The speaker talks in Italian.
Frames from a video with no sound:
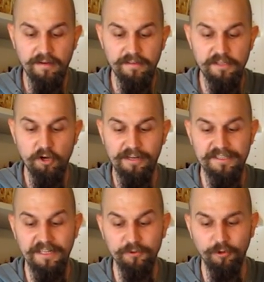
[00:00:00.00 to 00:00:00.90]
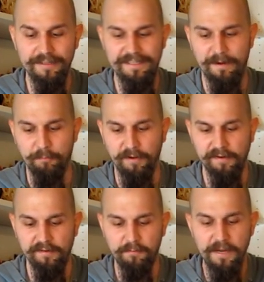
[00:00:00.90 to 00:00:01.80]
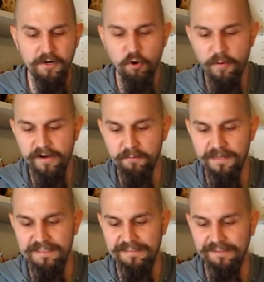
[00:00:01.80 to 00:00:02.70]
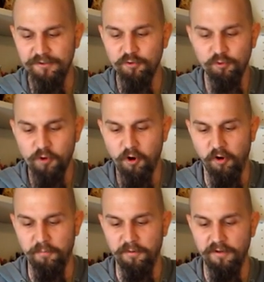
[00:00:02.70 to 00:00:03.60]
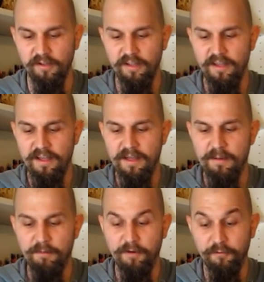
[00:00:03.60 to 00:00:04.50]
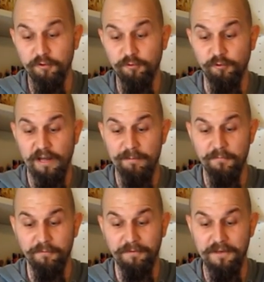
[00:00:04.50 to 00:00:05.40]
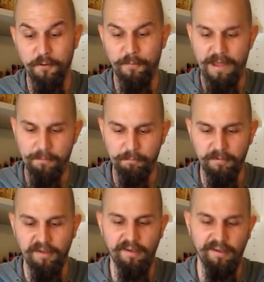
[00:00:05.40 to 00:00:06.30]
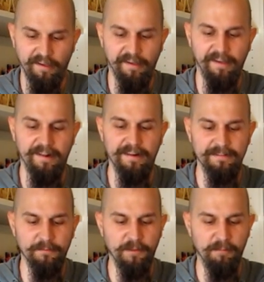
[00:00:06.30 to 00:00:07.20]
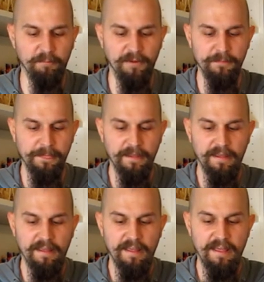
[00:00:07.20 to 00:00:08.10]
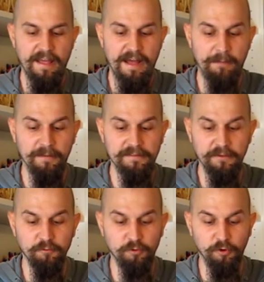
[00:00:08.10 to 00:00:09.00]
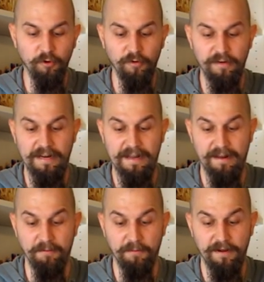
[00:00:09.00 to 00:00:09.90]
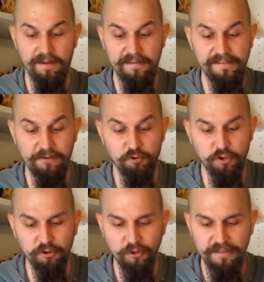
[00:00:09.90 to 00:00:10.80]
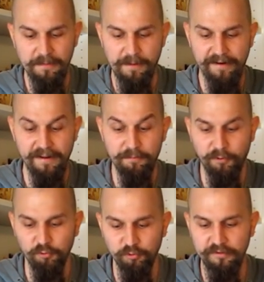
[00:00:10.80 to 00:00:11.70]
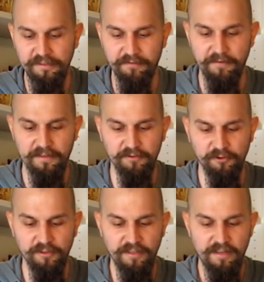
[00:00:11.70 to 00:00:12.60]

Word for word: Gli ho lanciato la zappa, ma è come rimbalzata sul suo corpo. Per fortuna mio figlio Peppe, eh, grande Peppe, ha mantenuto la calma ed è riuscito a chiamare il pronto intervento.